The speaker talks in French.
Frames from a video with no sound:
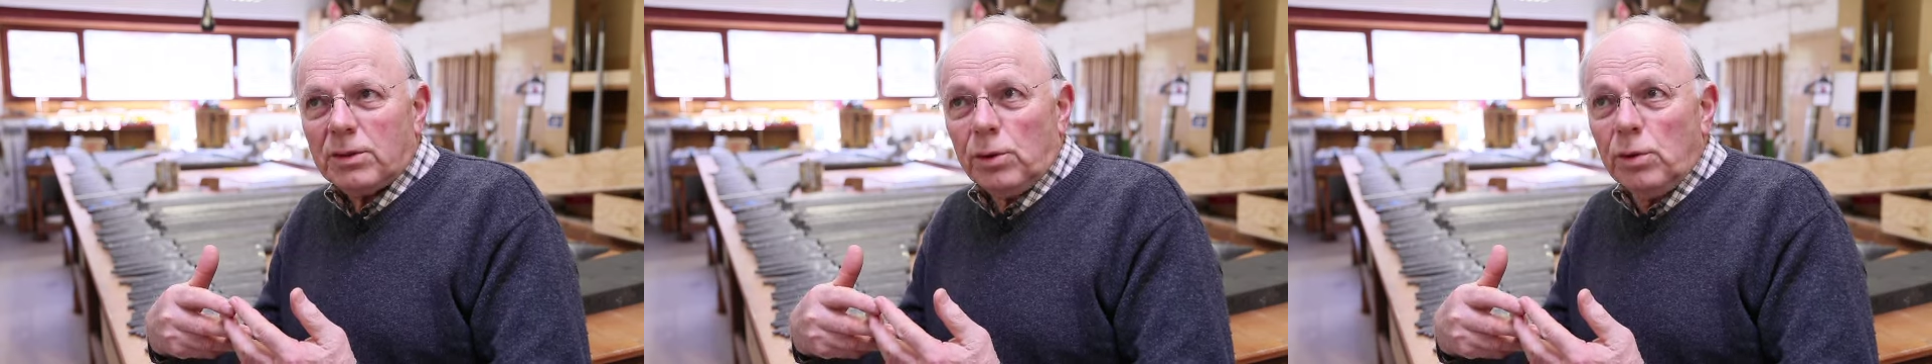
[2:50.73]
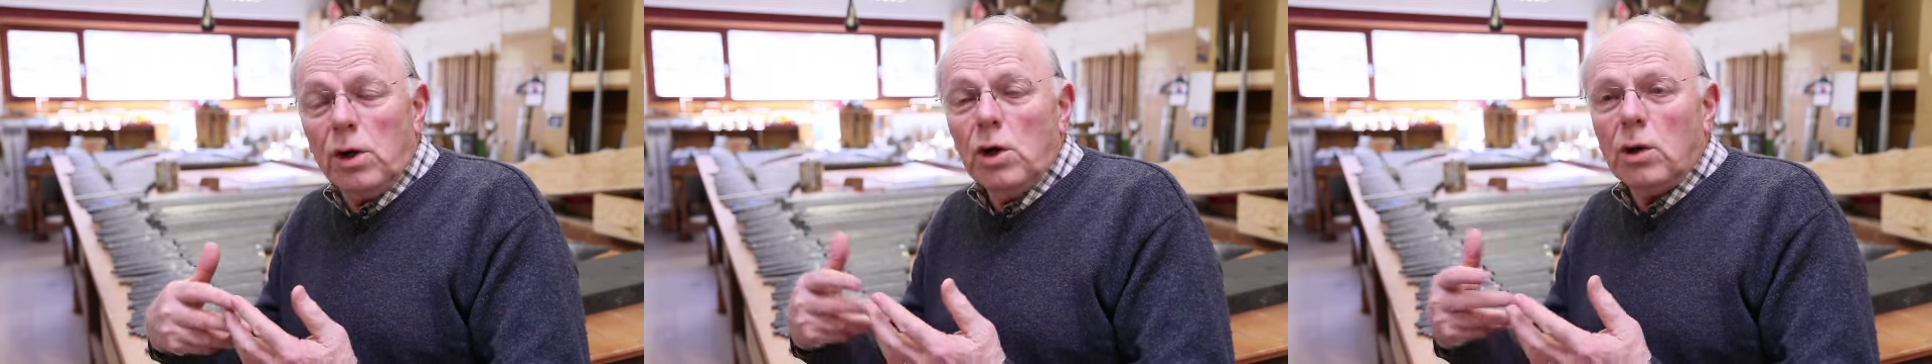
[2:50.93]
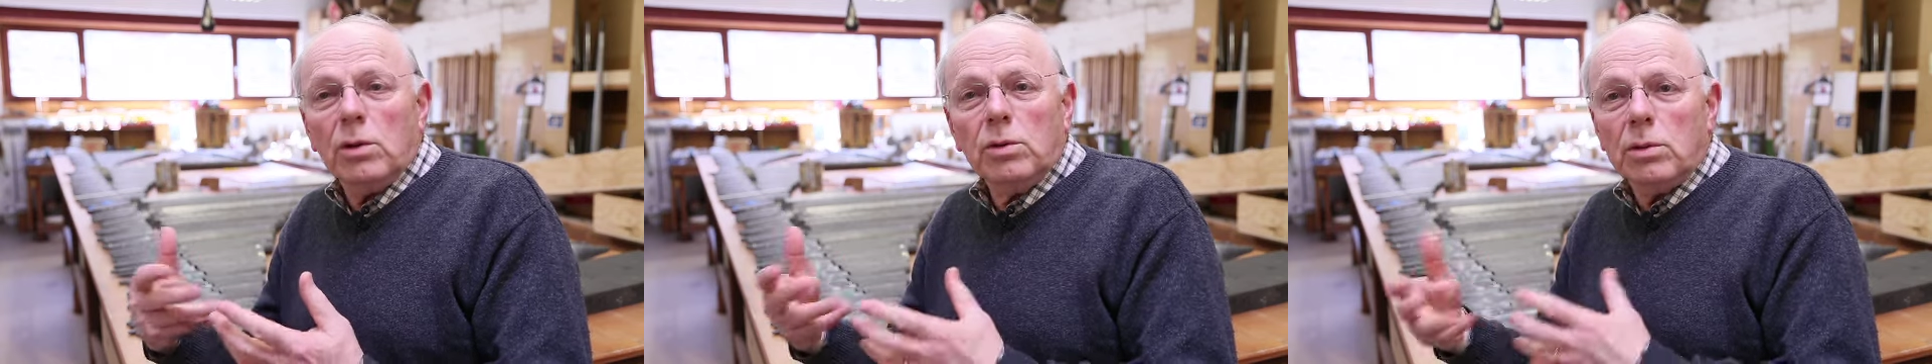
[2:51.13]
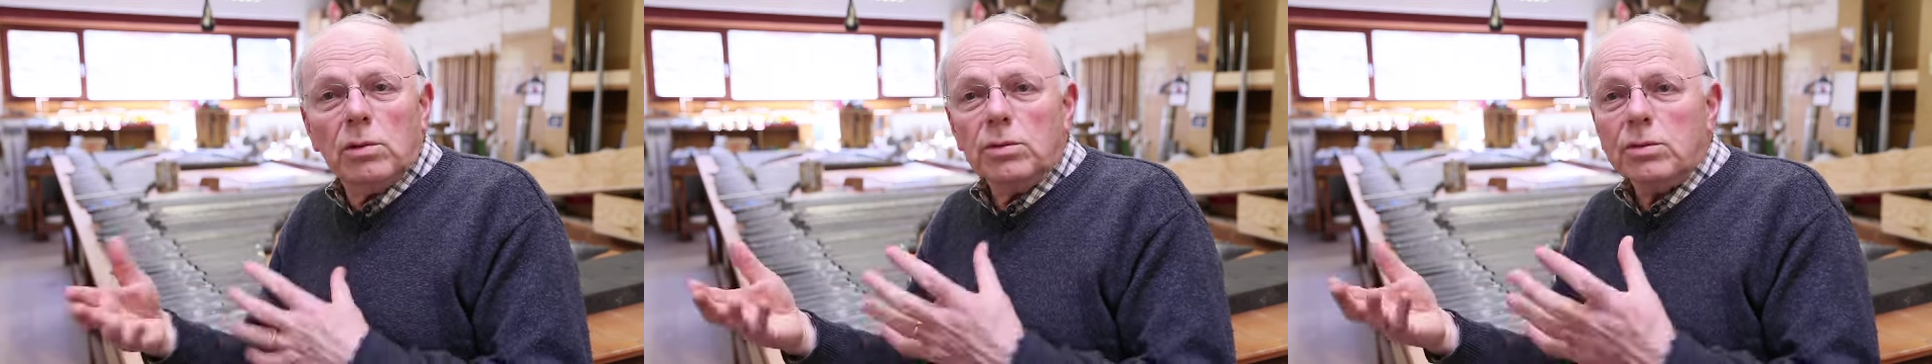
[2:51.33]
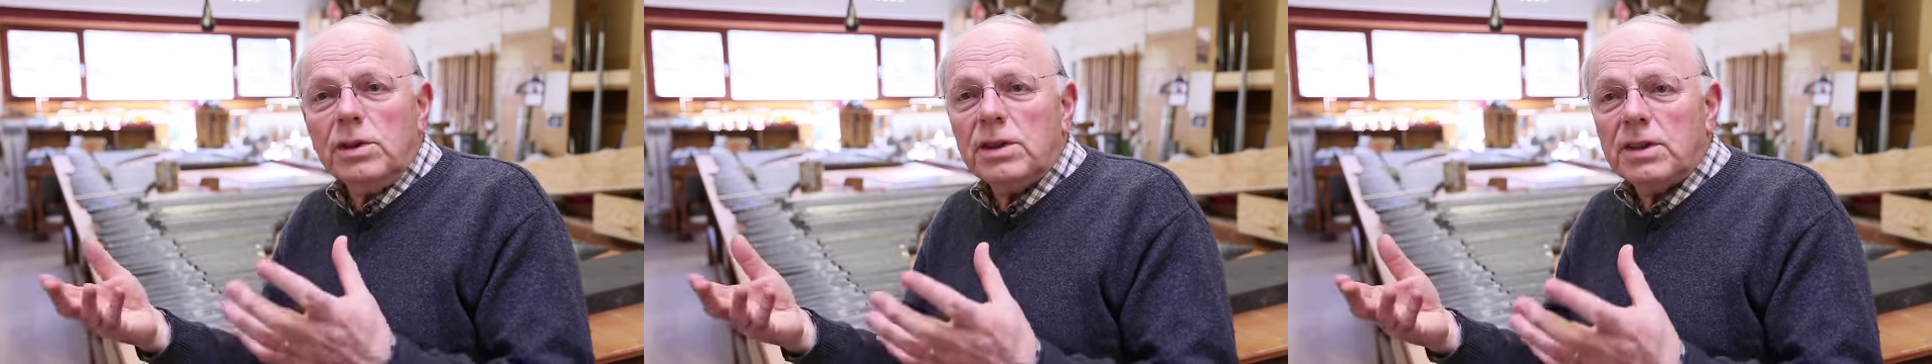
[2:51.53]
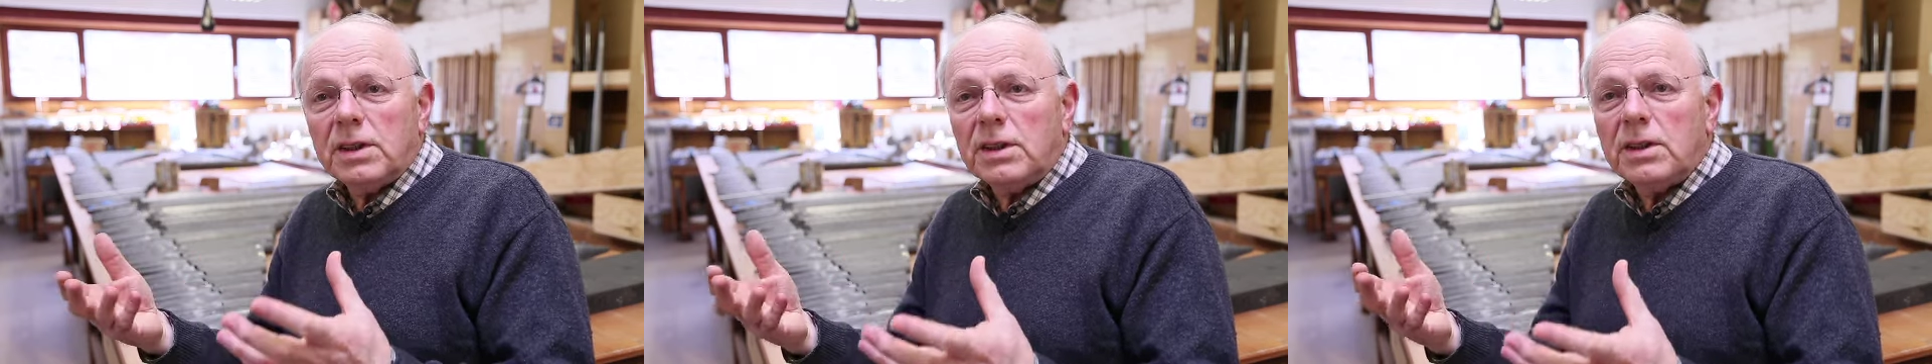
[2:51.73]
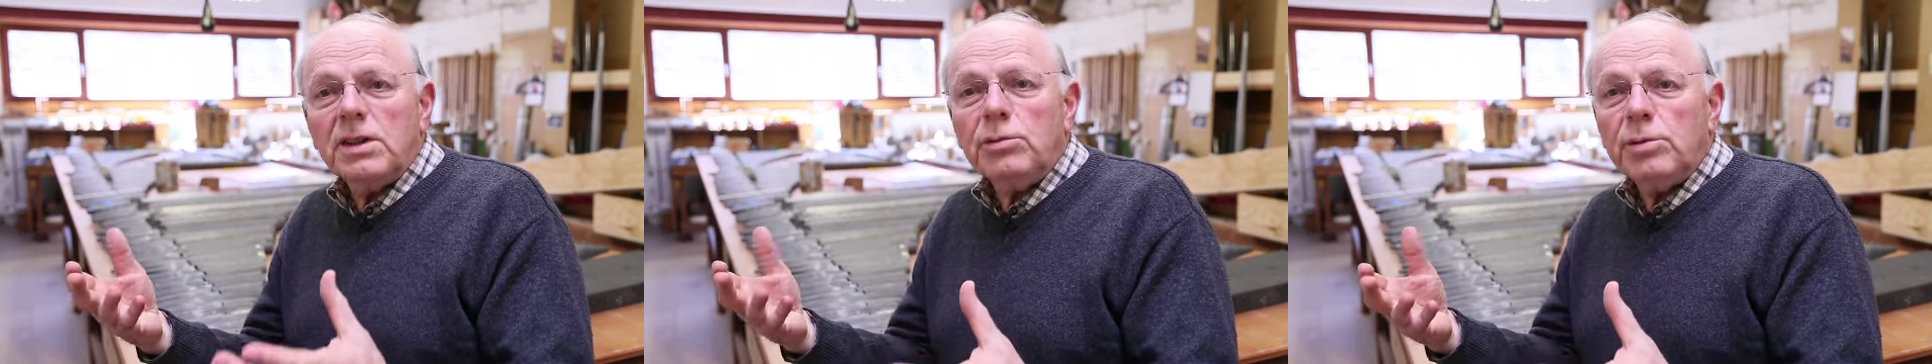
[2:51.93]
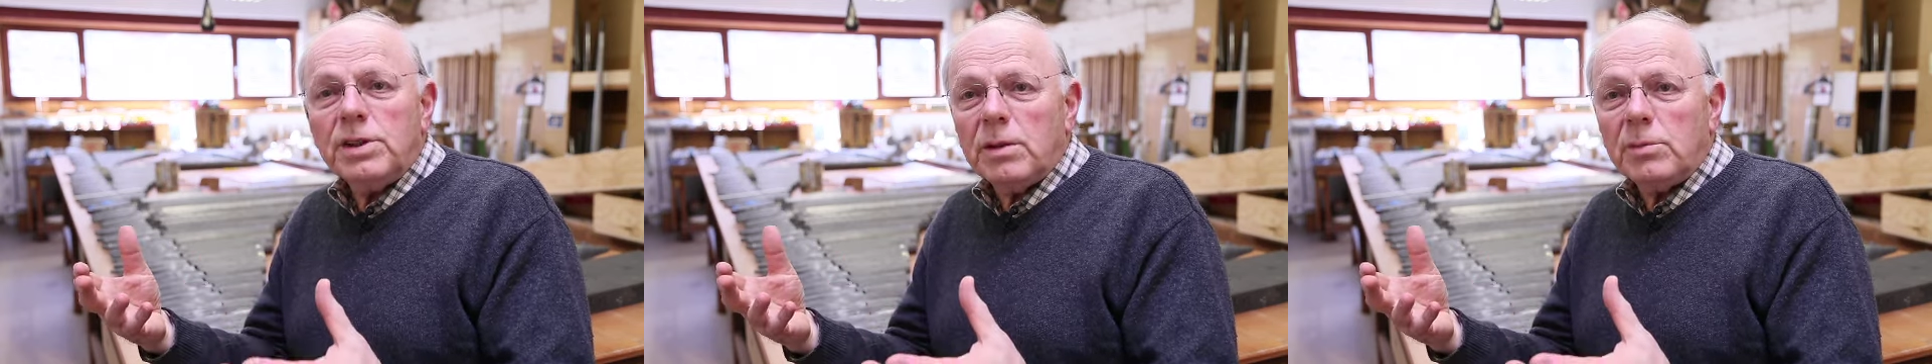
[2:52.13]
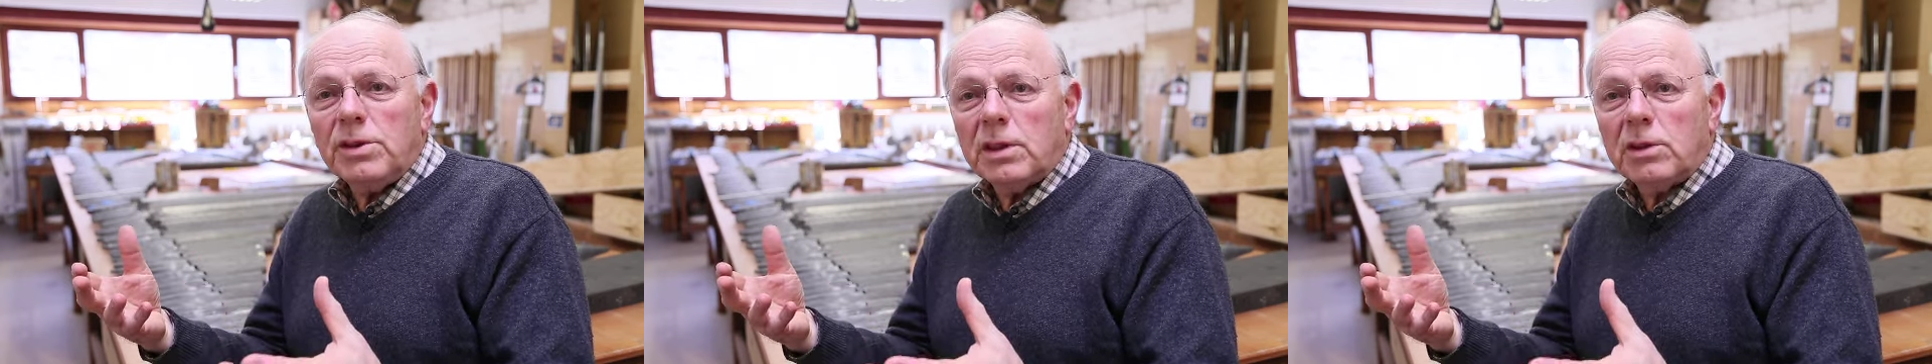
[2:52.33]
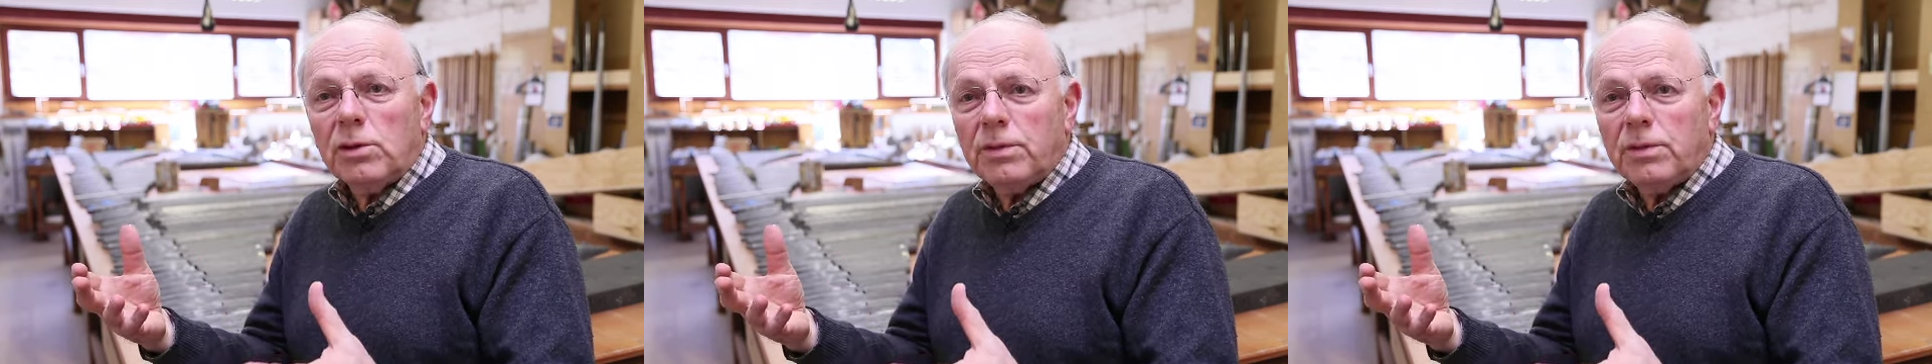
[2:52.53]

qu'au XVIIe et XVIIIe siècle,